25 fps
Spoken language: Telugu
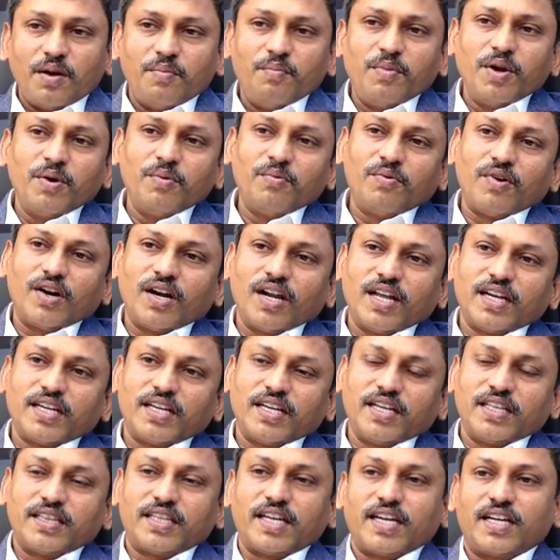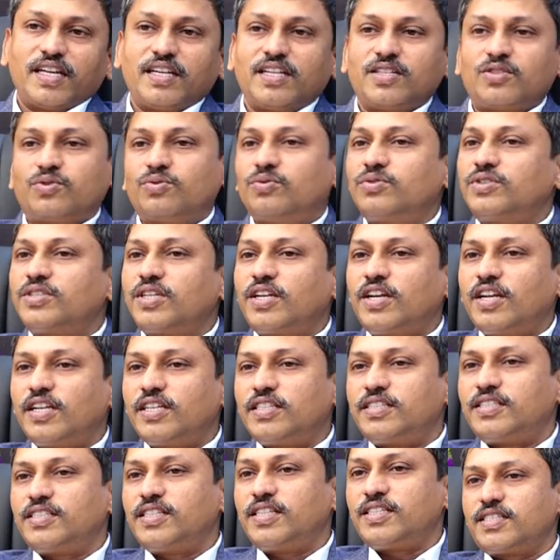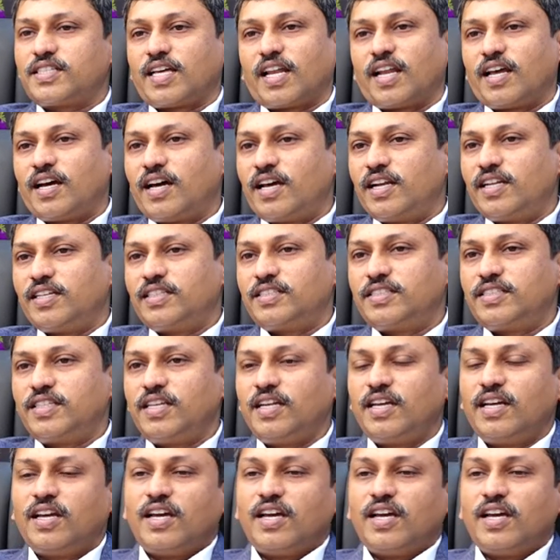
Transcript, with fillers: మేము వాళ్ళకి తగిన సూచనలు ఇచ్చి సలహాలు ఇచ్చి